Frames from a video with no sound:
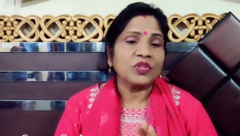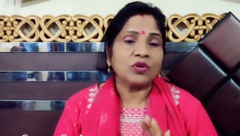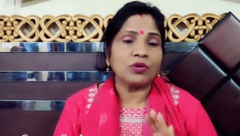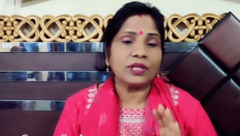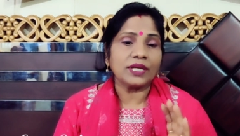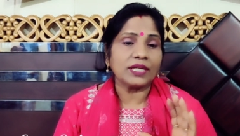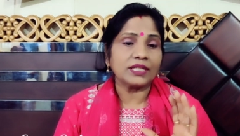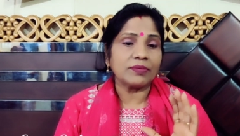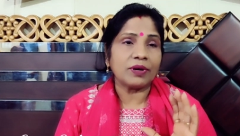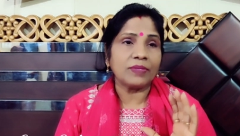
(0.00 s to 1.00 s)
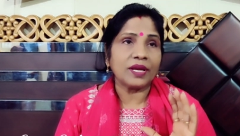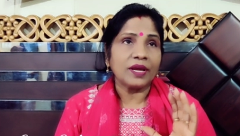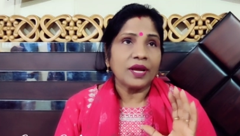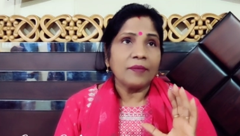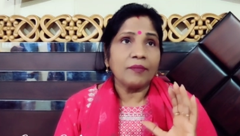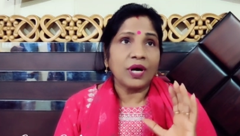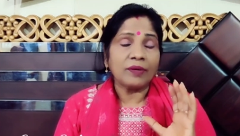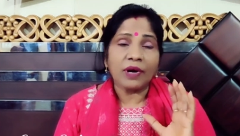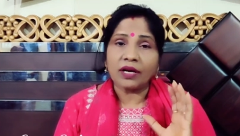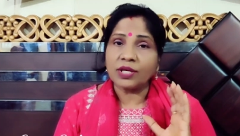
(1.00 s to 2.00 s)
क्योंकि देखिए जब हमें
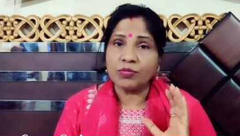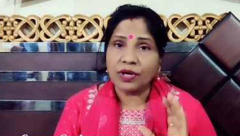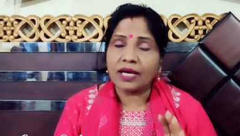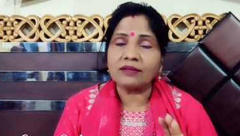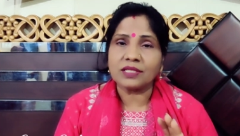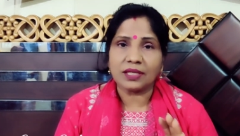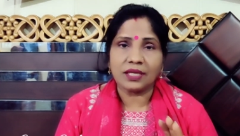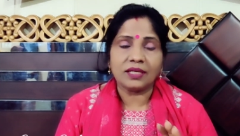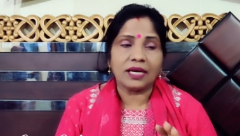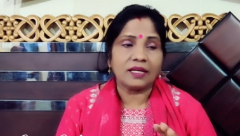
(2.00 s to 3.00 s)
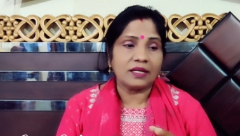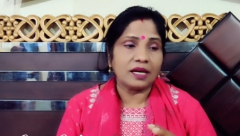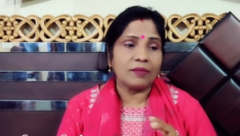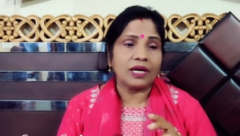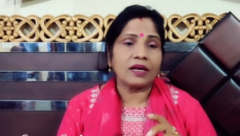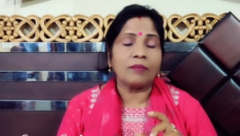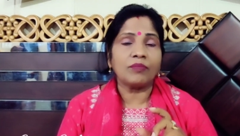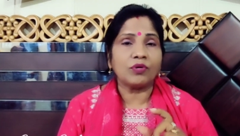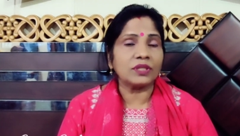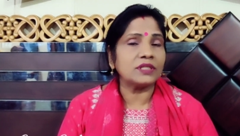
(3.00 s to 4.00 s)
मन मांगी मुराद चाहिए यानी कि हमारा
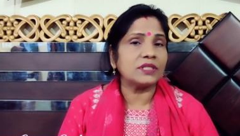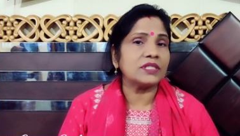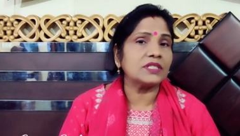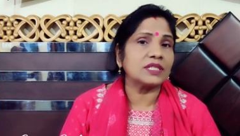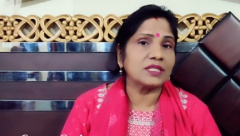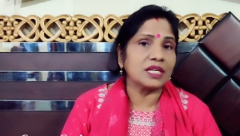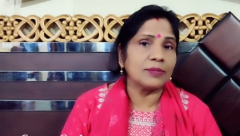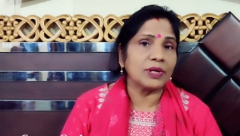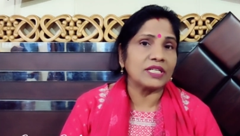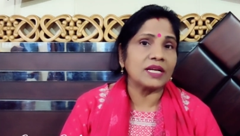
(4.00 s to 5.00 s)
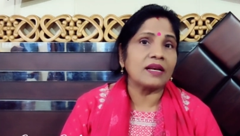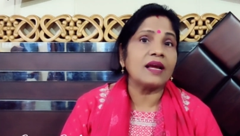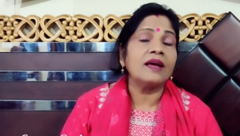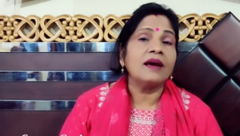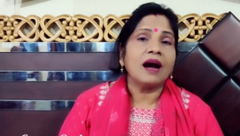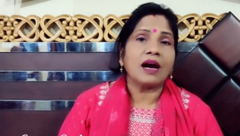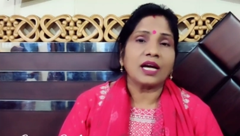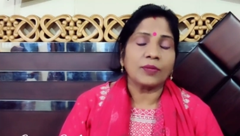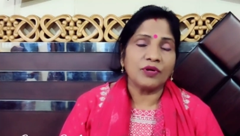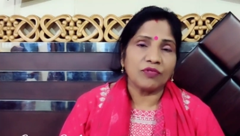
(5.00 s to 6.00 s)
हम बहुत दिन से जिस चीज के लिए परेशान है
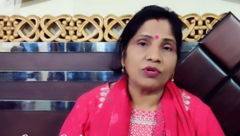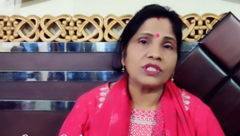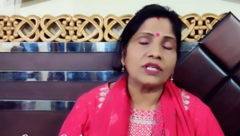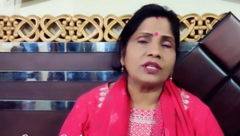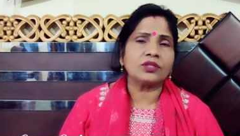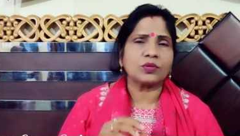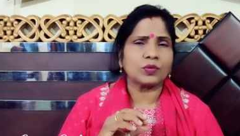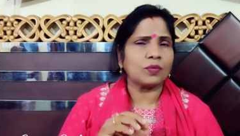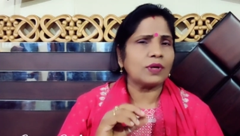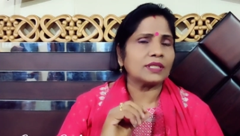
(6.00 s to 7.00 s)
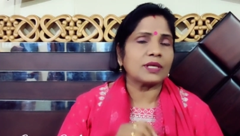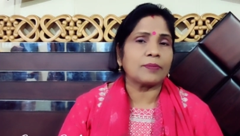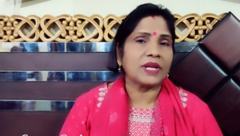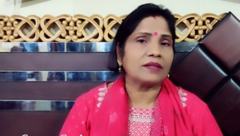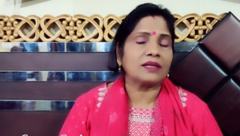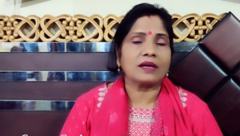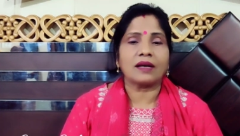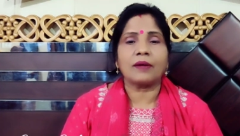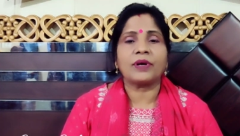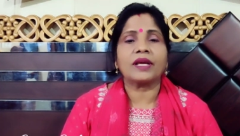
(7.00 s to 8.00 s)
अगर हमें वो चाहिए तो थोड़ा सा प्रयत्न
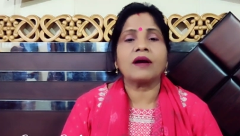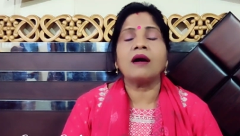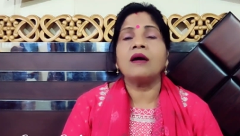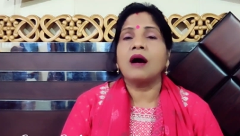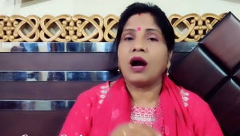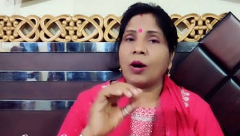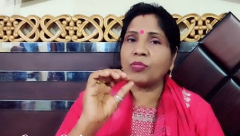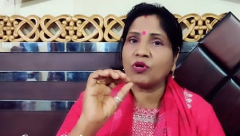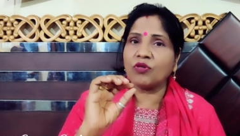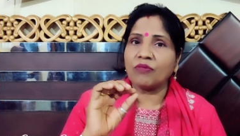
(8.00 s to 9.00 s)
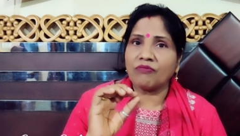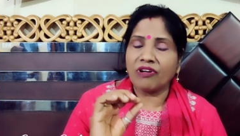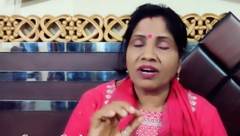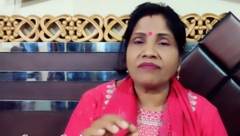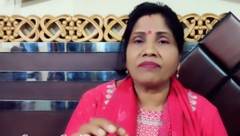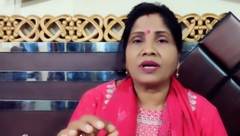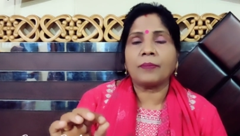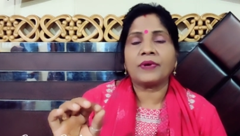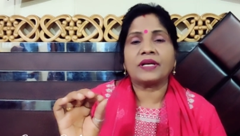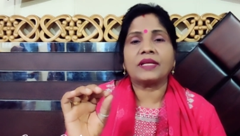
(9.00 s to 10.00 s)
करना पड़ेगा आपको बड़
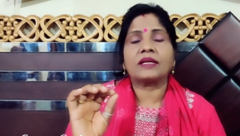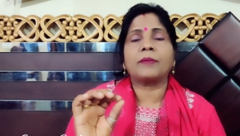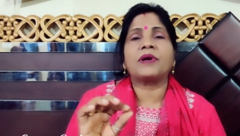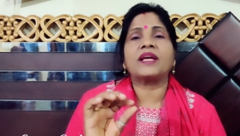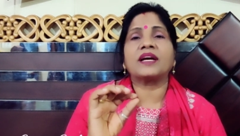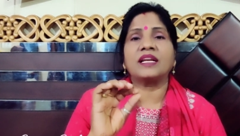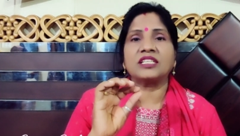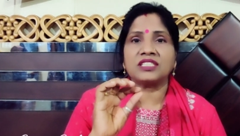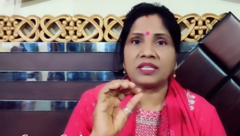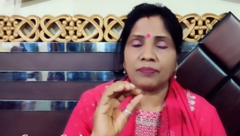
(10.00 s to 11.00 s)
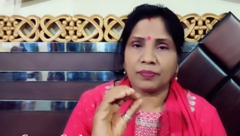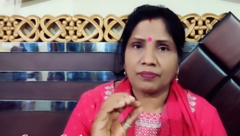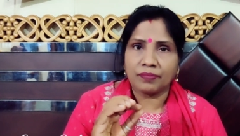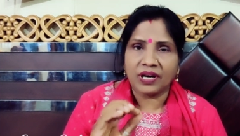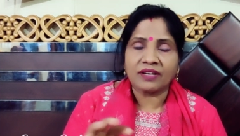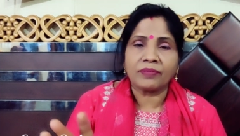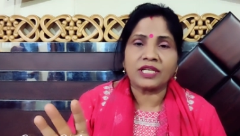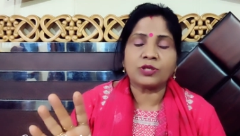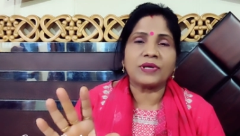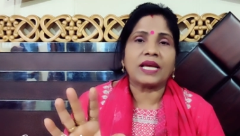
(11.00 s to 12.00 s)
का पेड़ देखना पड़ेगा यानी जिसे बट
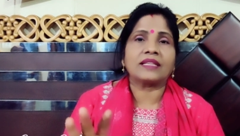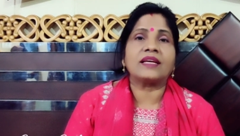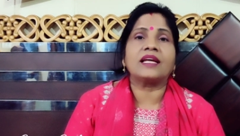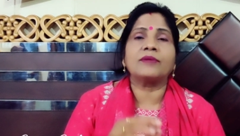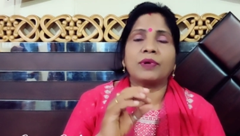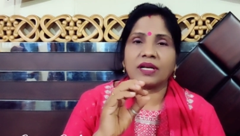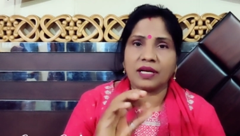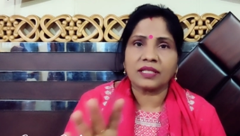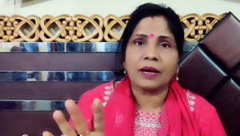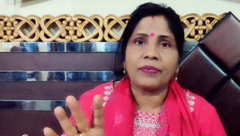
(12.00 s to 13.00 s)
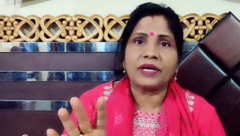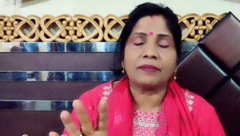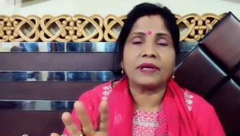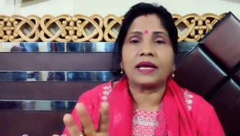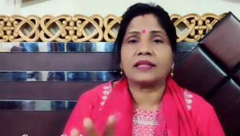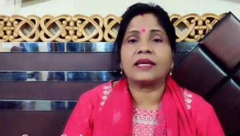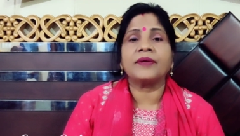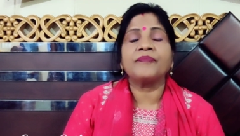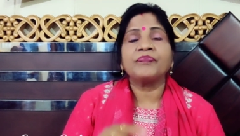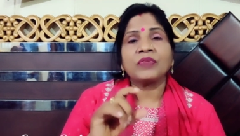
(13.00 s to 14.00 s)
वृक्ष भी कहते हैं यानी बरगद का पेड़ भी कहते
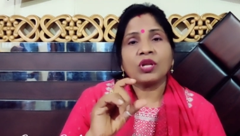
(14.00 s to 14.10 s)
हैं